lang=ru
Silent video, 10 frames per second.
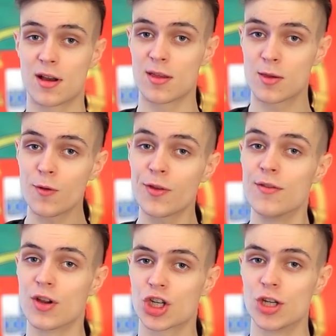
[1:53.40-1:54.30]
концов, на
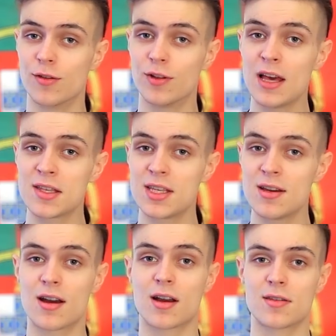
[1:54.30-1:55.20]
вершине власти
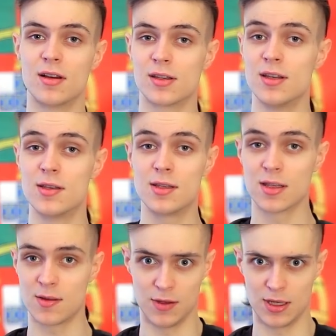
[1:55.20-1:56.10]
оказался, естественно,